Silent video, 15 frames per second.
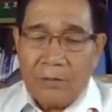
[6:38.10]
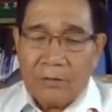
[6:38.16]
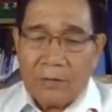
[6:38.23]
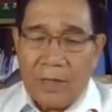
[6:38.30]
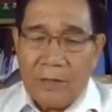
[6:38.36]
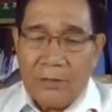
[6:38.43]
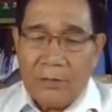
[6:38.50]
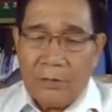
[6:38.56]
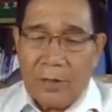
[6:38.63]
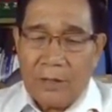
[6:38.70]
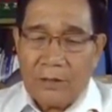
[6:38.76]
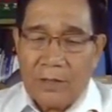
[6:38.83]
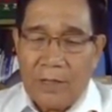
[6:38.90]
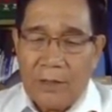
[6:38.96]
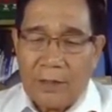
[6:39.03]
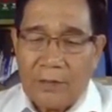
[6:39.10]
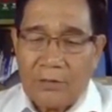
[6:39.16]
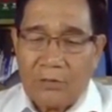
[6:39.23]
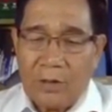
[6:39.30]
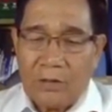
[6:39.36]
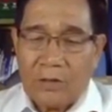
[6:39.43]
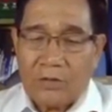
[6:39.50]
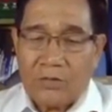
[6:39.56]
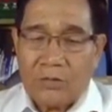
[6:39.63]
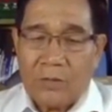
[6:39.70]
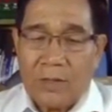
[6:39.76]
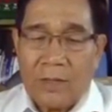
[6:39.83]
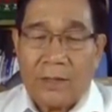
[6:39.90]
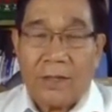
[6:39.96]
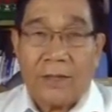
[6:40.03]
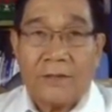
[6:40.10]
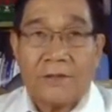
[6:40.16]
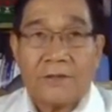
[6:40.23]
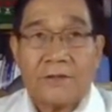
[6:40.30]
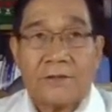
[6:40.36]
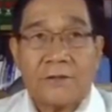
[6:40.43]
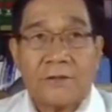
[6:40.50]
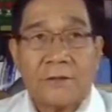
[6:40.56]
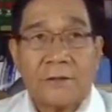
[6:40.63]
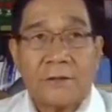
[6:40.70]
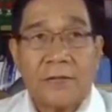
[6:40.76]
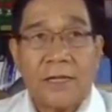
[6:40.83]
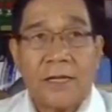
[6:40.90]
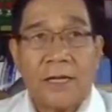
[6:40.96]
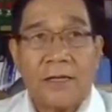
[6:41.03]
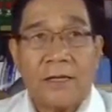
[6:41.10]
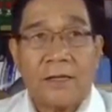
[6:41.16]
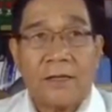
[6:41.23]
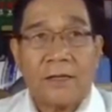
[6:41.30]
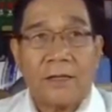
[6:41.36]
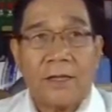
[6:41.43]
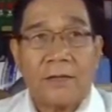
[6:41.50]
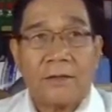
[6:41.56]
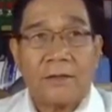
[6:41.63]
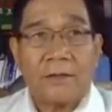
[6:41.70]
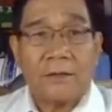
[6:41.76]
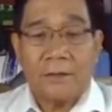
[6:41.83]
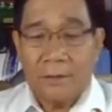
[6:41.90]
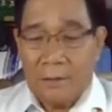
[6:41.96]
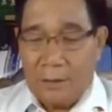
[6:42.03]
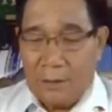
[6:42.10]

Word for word: mayroon tayong 822 barangays na lalagyan natin